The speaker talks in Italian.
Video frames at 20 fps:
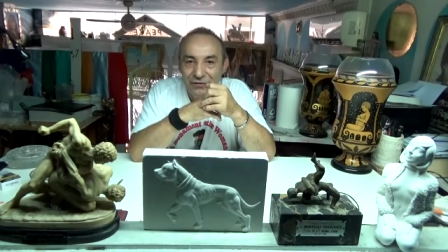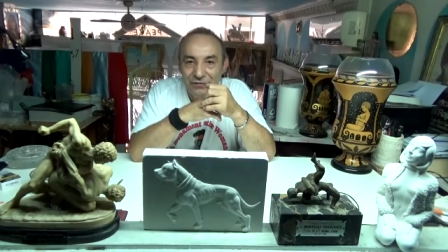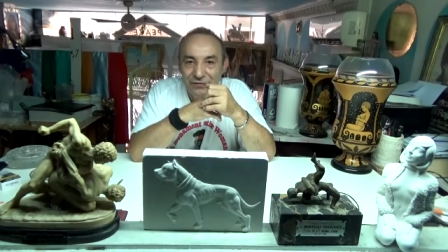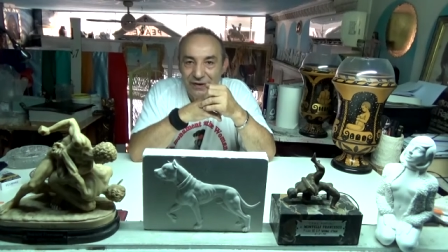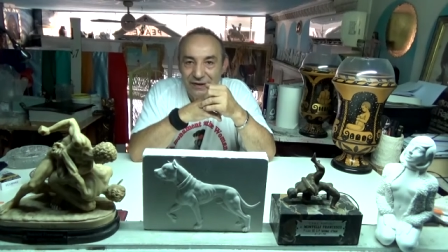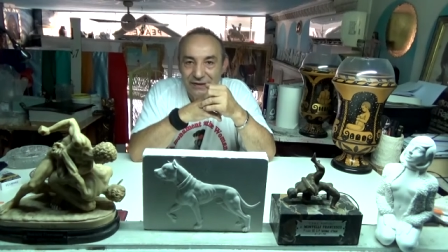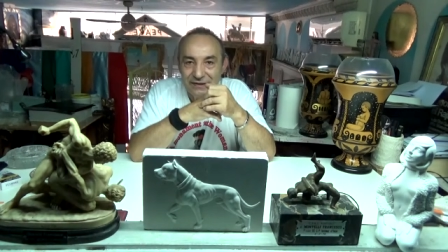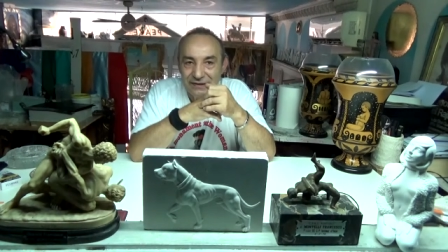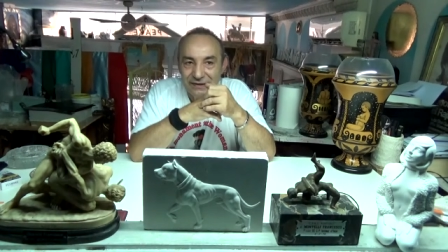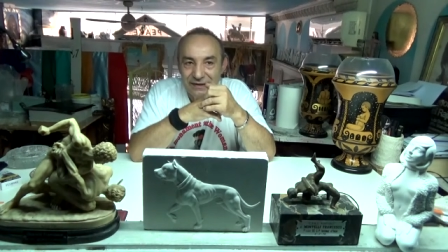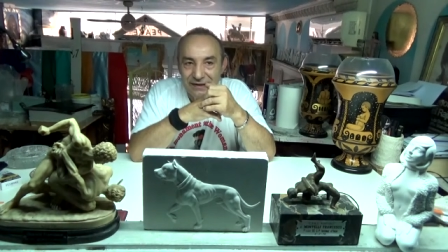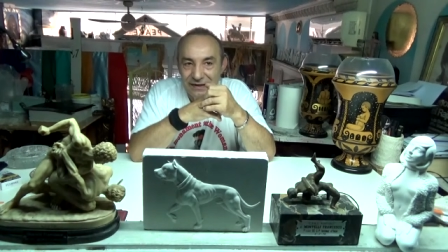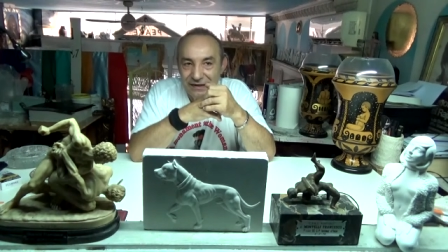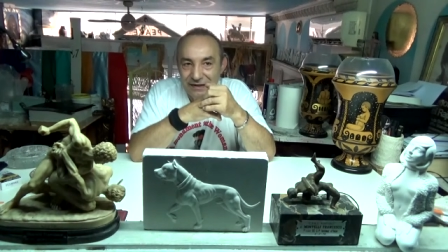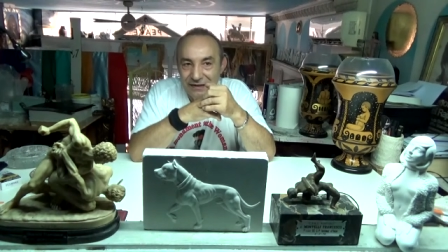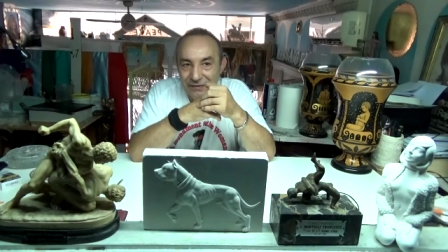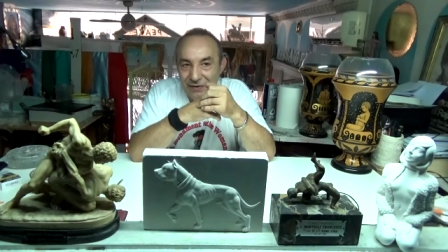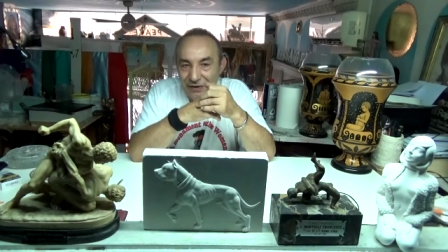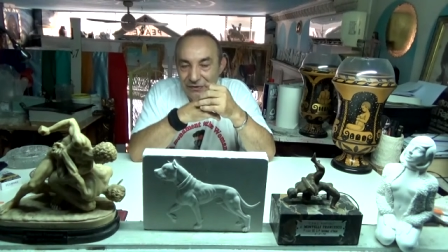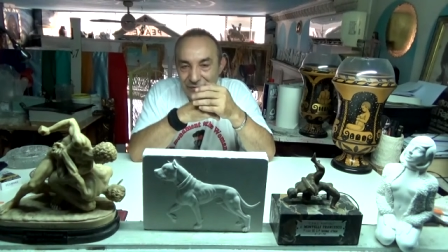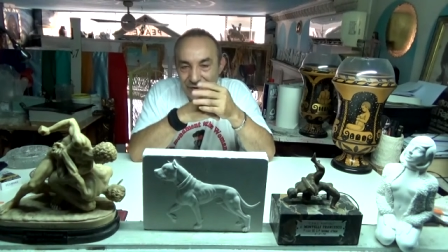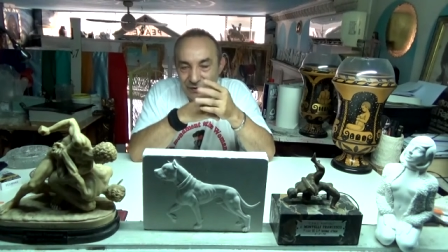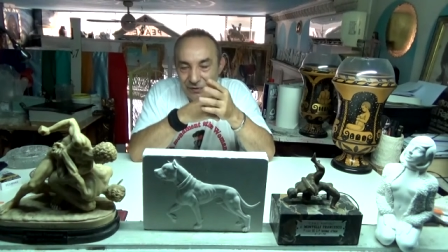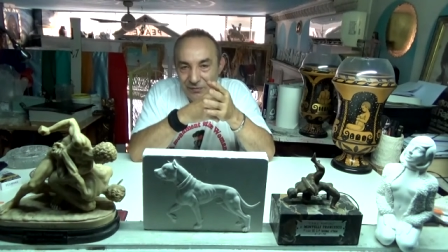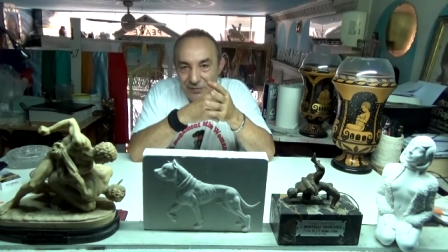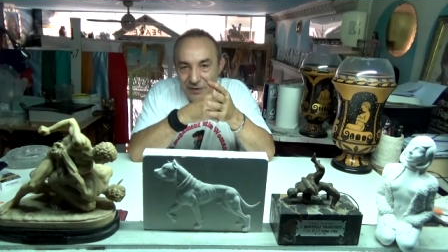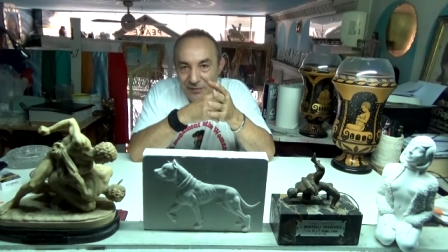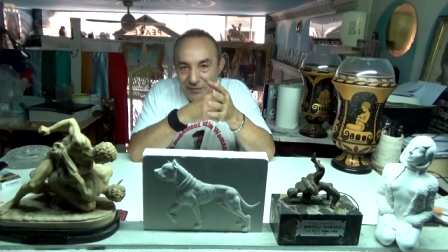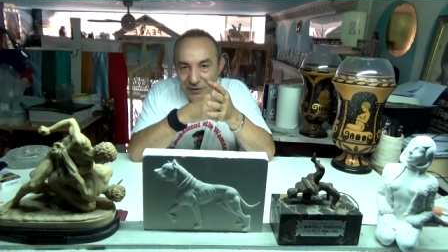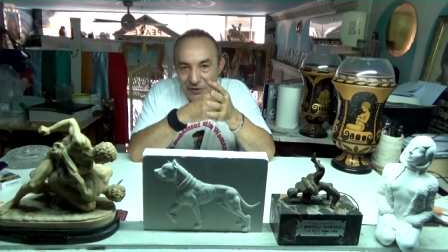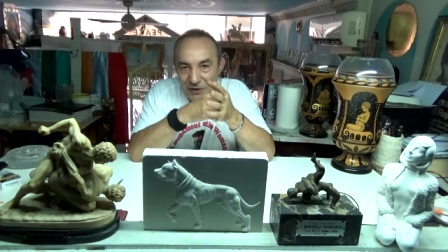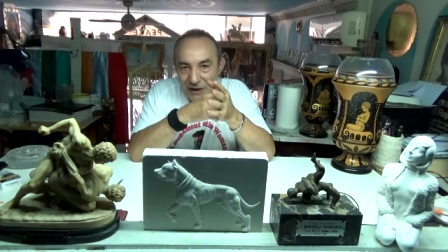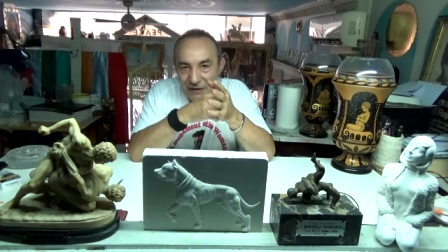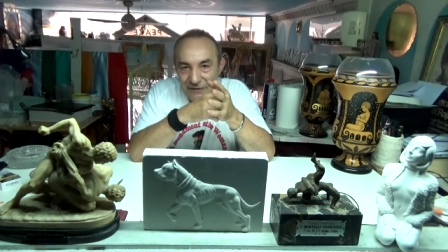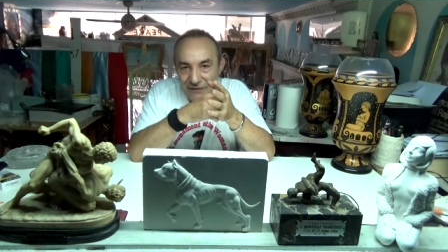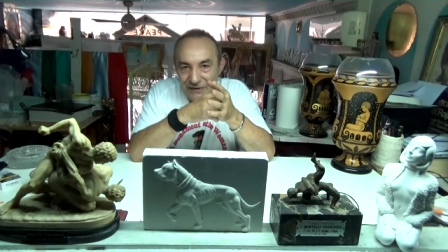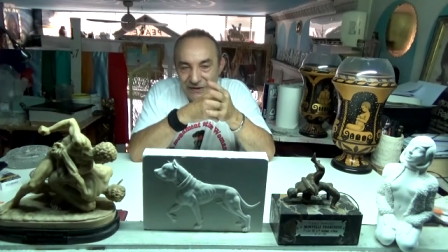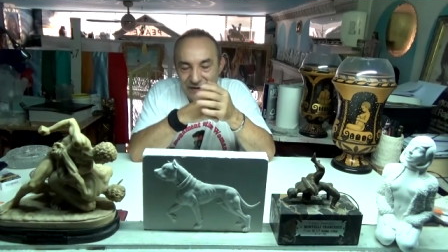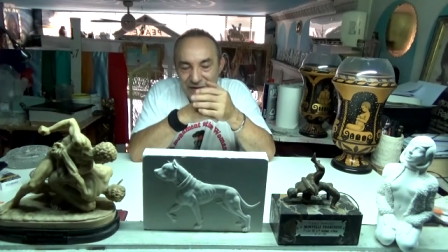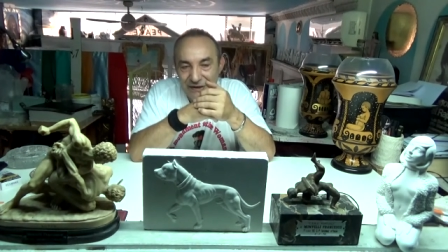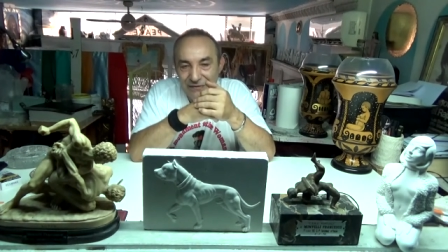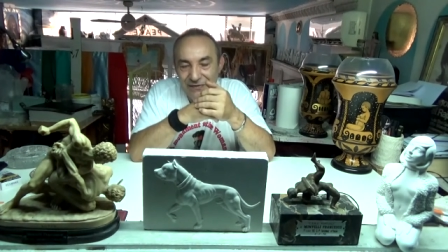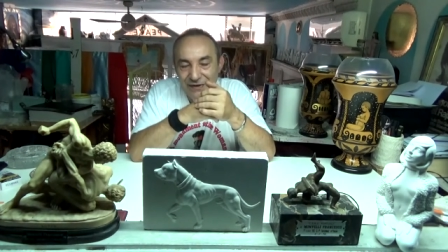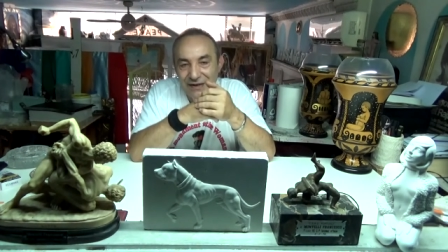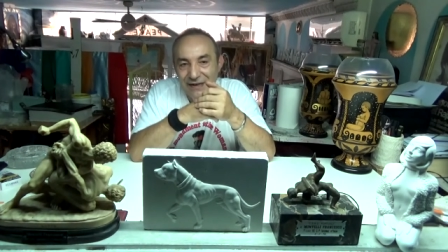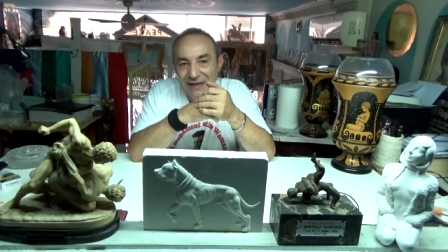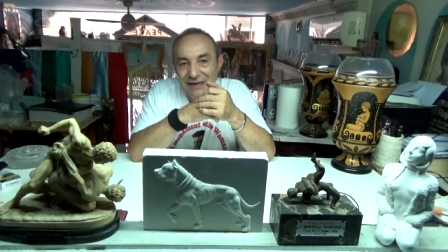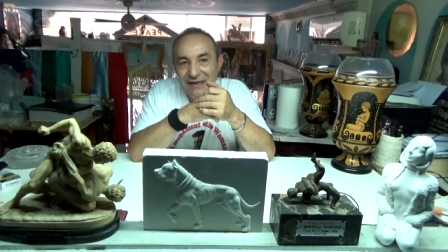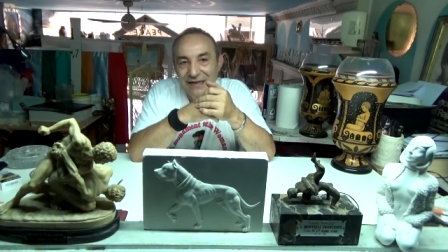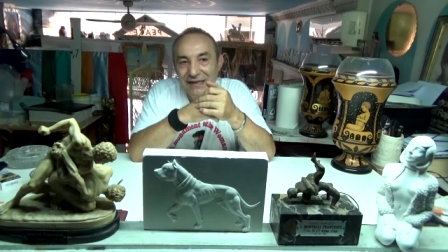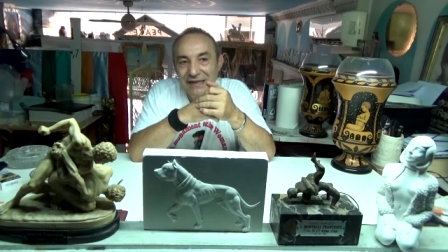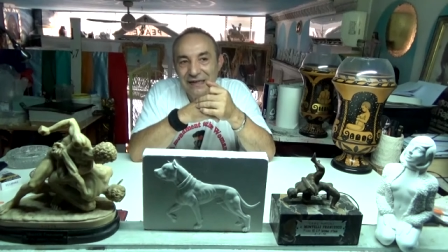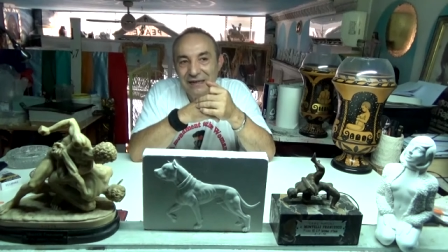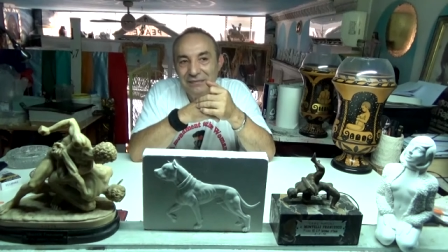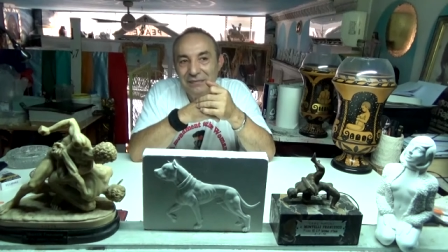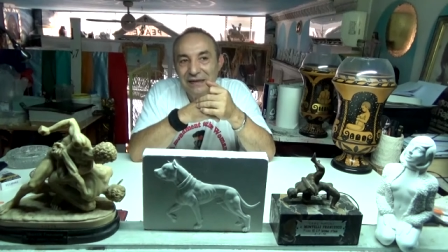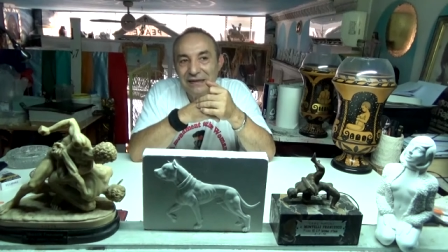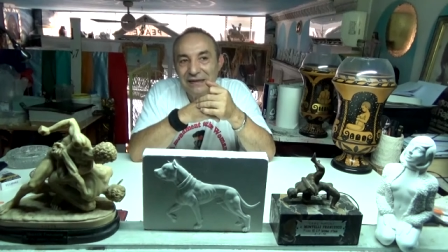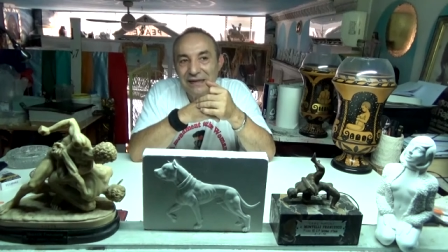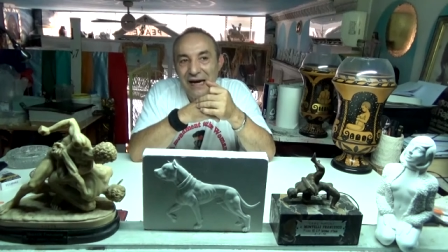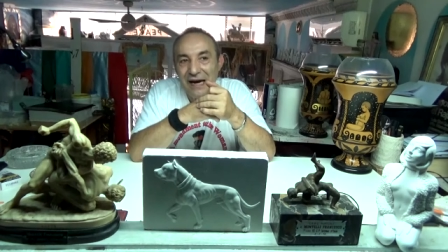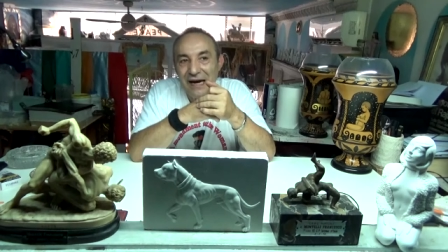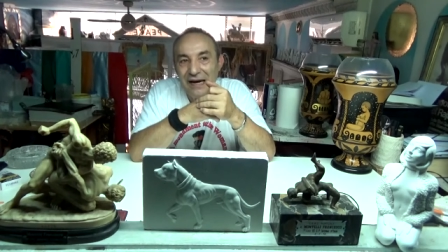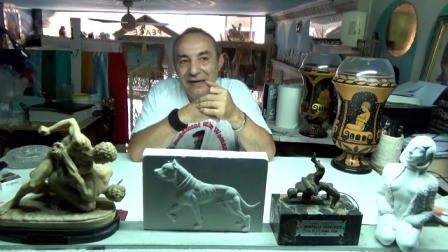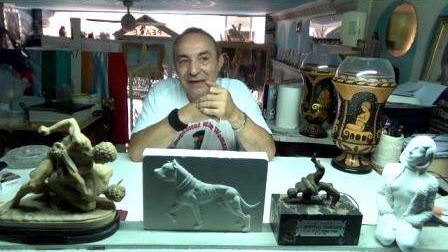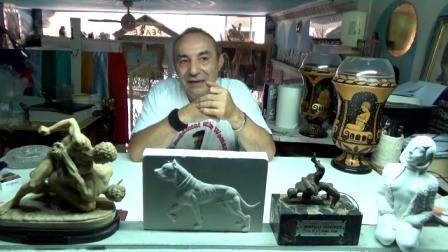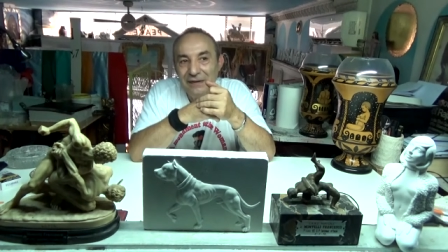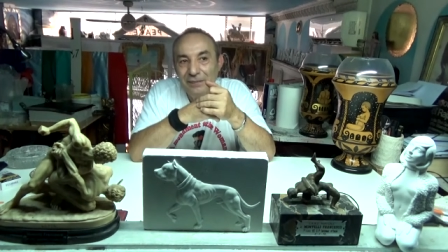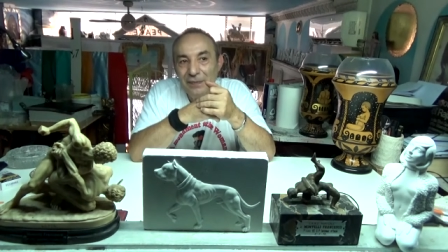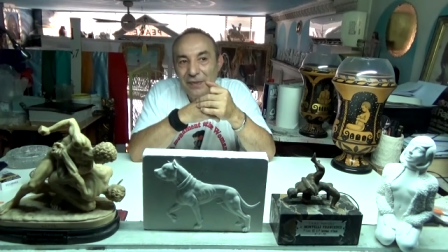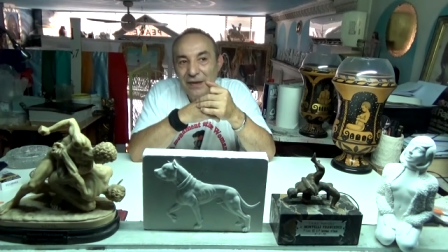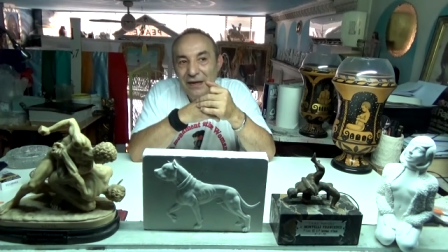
fece quando era un bambino che faceva le elementari,